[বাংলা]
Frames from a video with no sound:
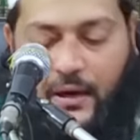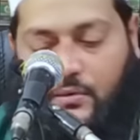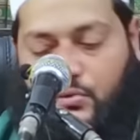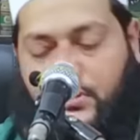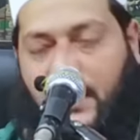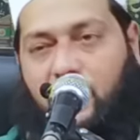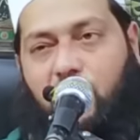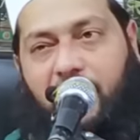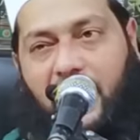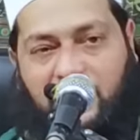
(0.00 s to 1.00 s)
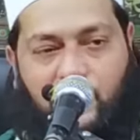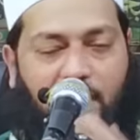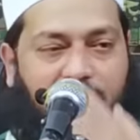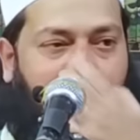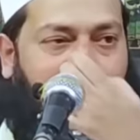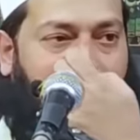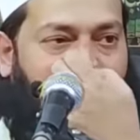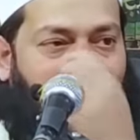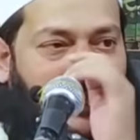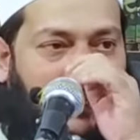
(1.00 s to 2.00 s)
হ্যাঁ রোজা রেখে ব্রাশ করা
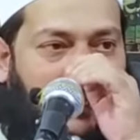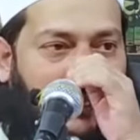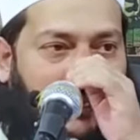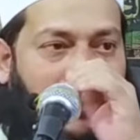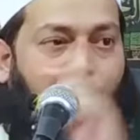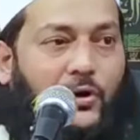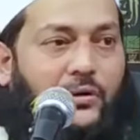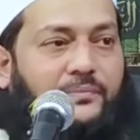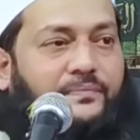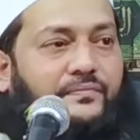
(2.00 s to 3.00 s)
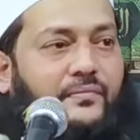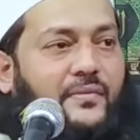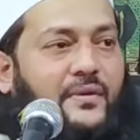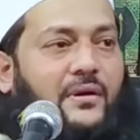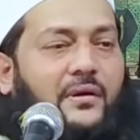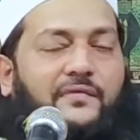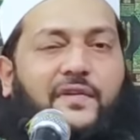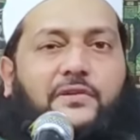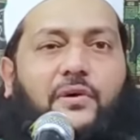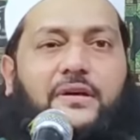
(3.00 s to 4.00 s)
যাবে এবং
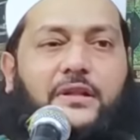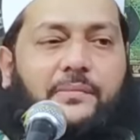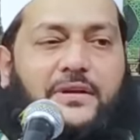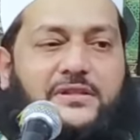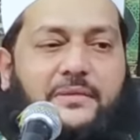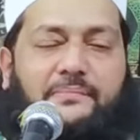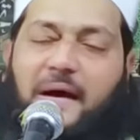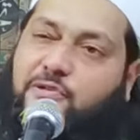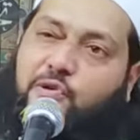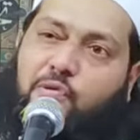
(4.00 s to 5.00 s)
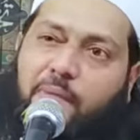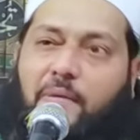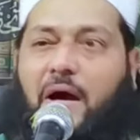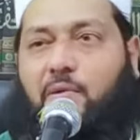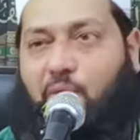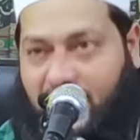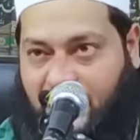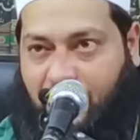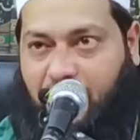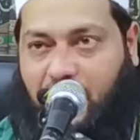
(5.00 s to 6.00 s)
ফাতোয়ার কিতাবে এসছে মাজনও ব্যবহার
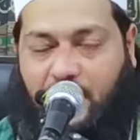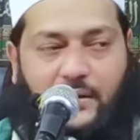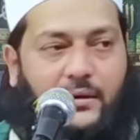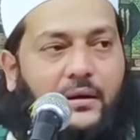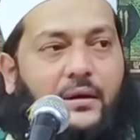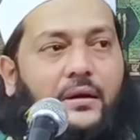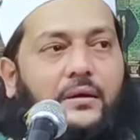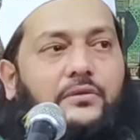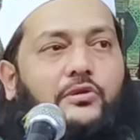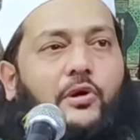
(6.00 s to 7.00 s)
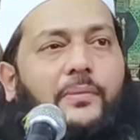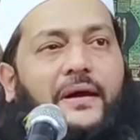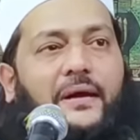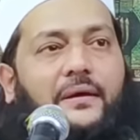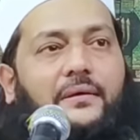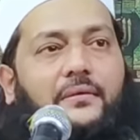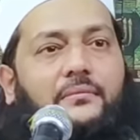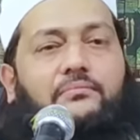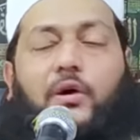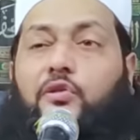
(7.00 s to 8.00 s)
করা যাবে তবে
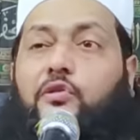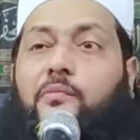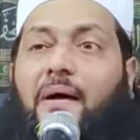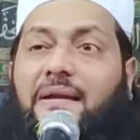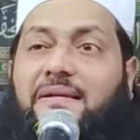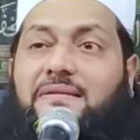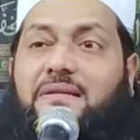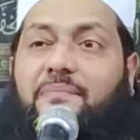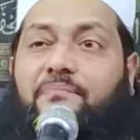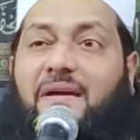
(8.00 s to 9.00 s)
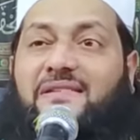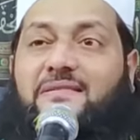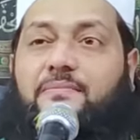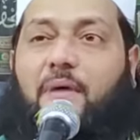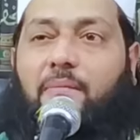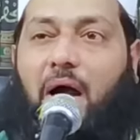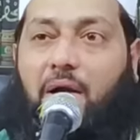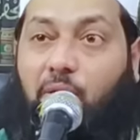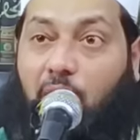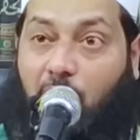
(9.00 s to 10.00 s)
বর্তমানে যে পেস্ট
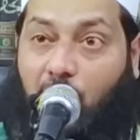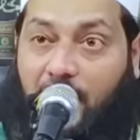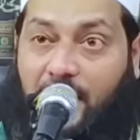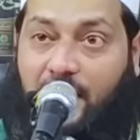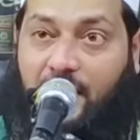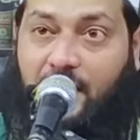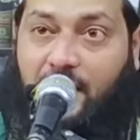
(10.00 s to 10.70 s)
ব্যবহার করা হয়